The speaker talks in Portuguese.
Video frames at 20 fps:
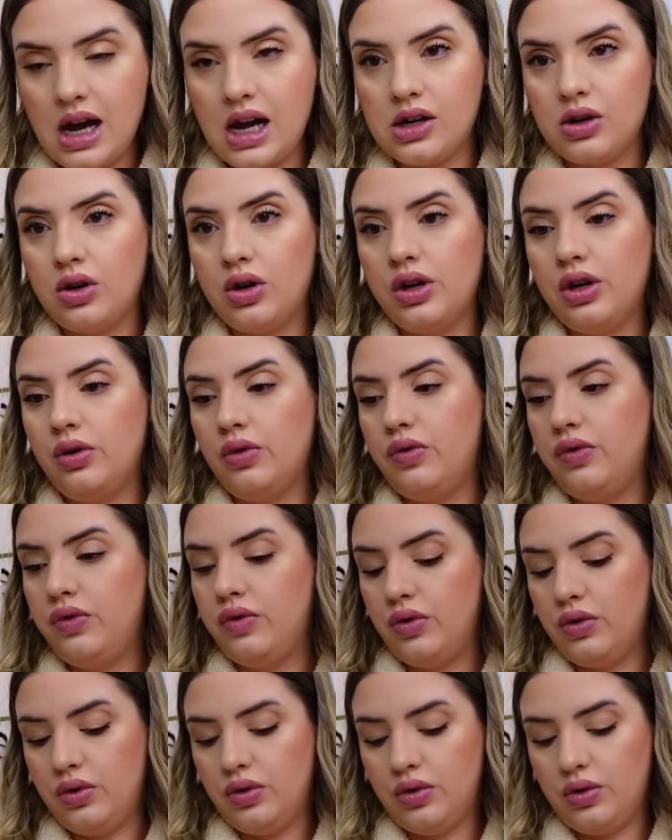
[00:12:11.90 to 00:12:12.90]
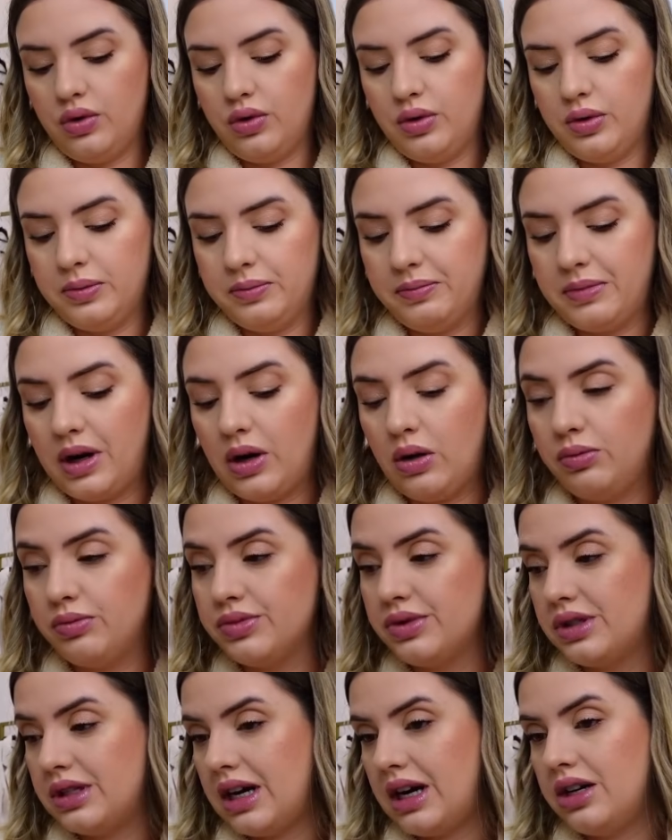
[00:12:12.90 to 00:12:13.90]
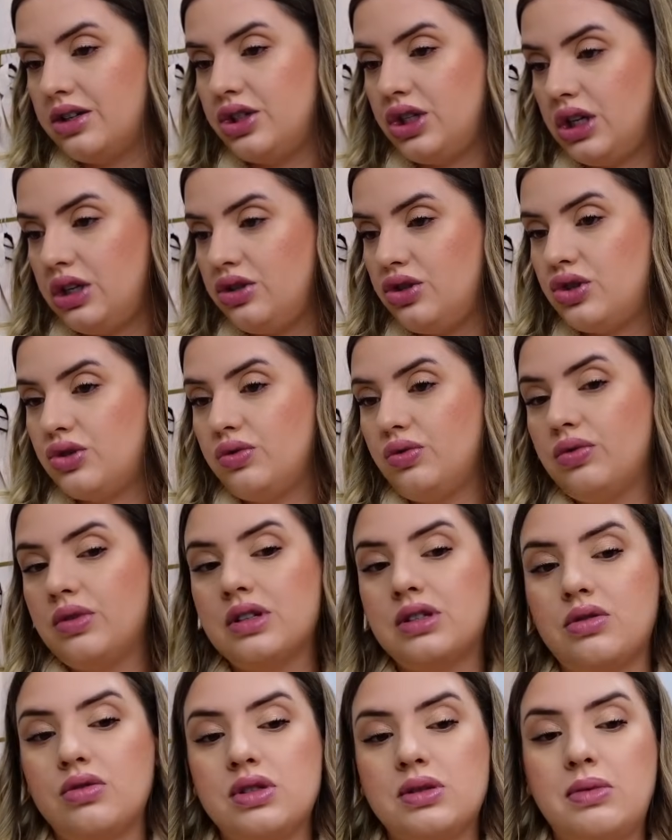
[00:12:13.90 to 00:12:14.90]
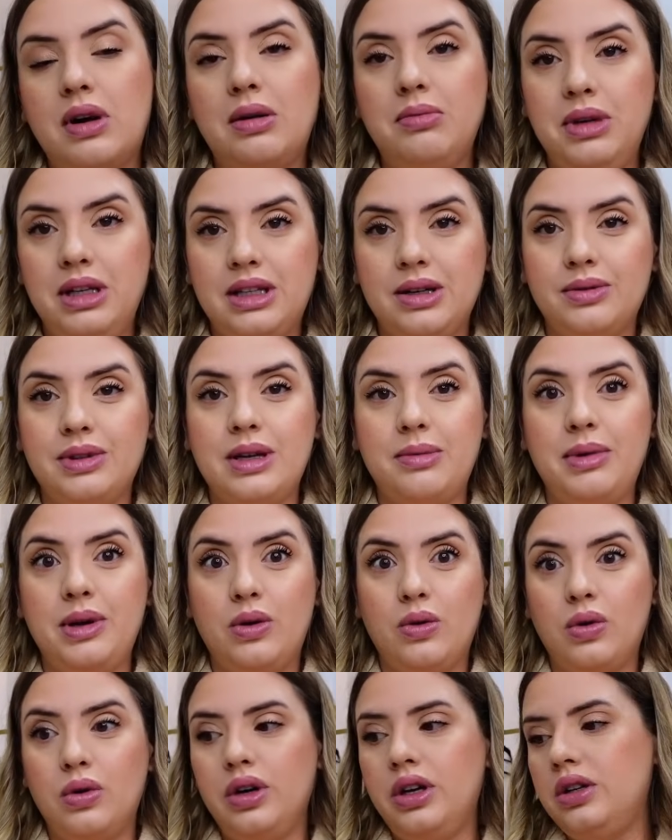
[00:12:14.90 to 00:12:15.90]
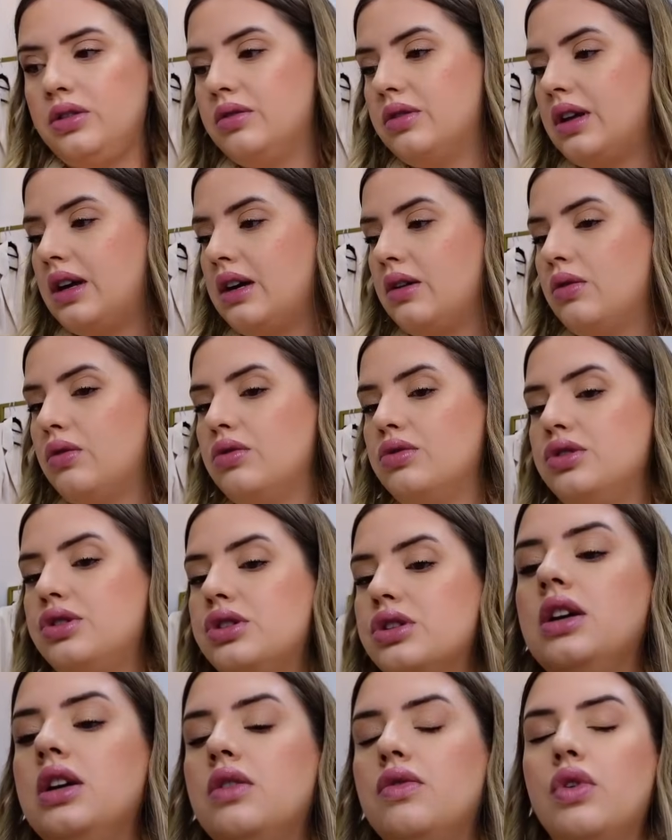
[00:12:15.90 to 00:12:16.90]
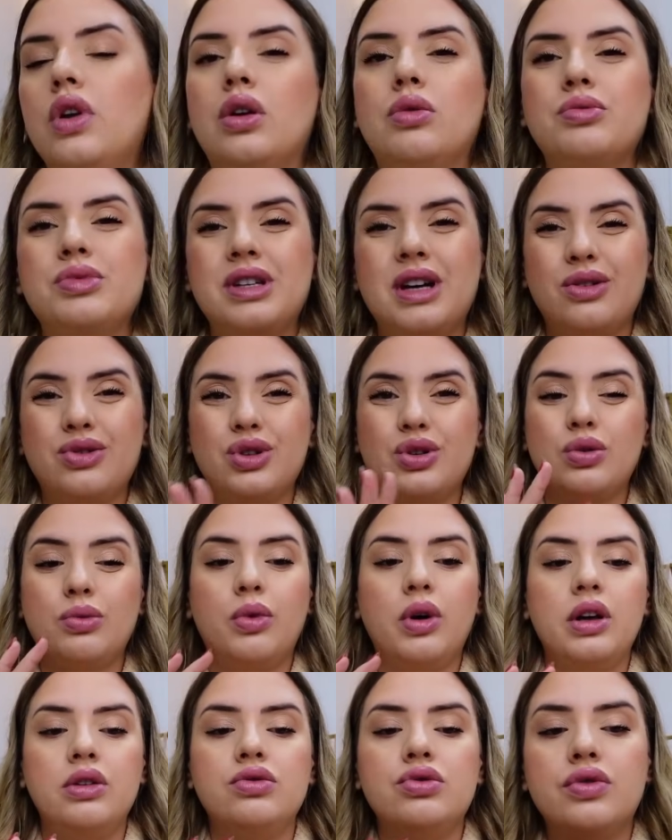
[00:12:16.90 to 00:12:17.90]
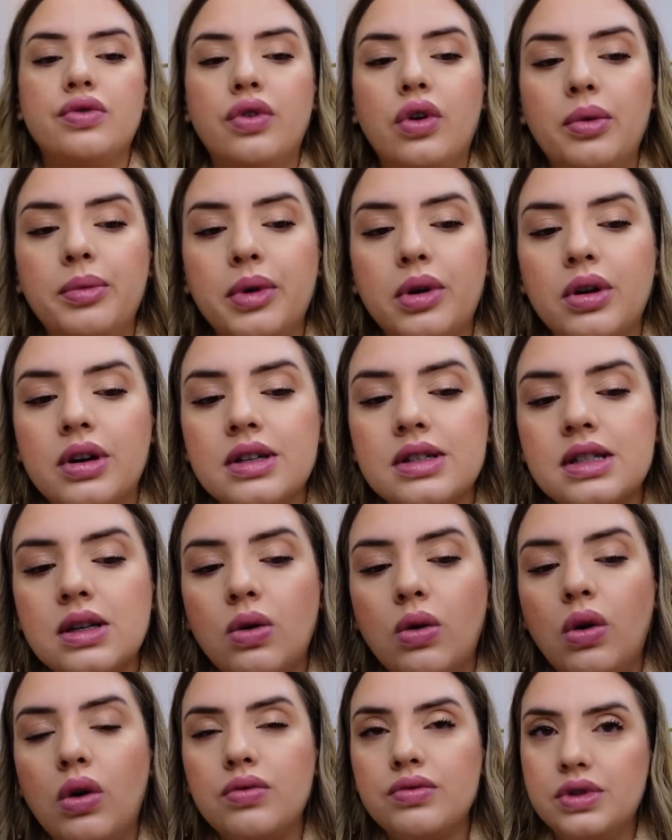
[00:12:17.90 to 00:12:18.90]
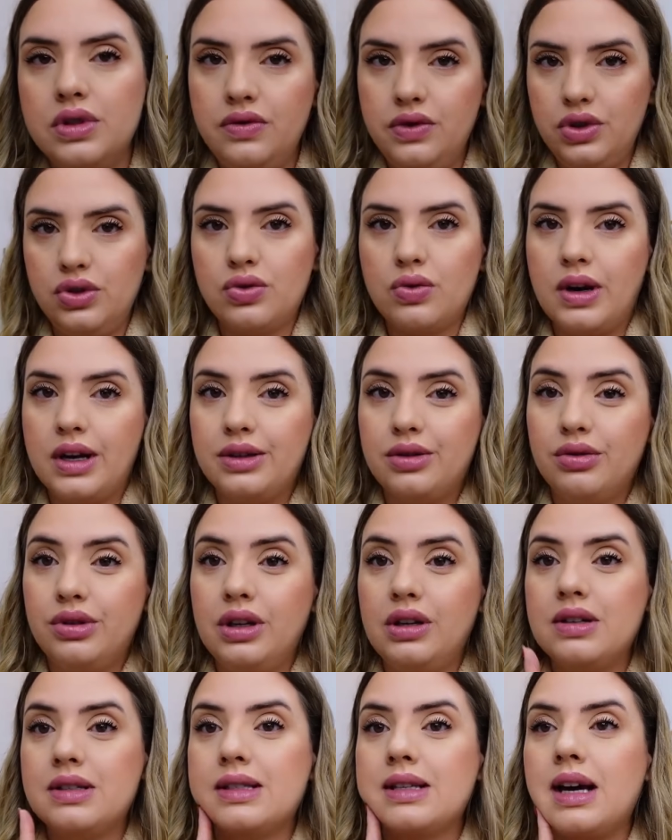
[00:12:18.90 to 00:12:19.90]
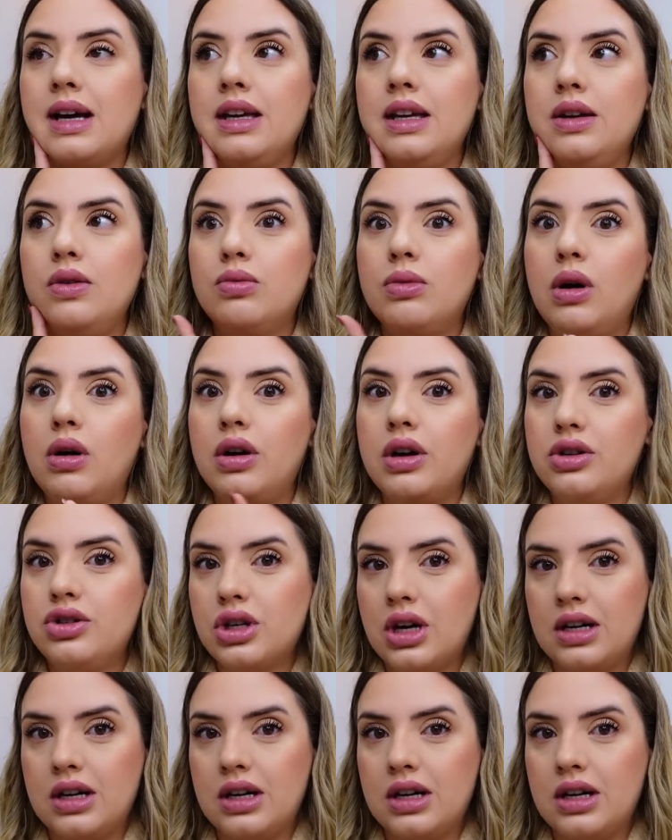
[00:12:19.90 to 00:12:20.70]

Agora eu vou almoçar, gente. O Lucas trouxe marmita, que tá meio corrido, né? Hoje. E vou lá almoçar, porque eu tô morrendo de fome. Agora são 11h24, eu tenho que sair uma hora de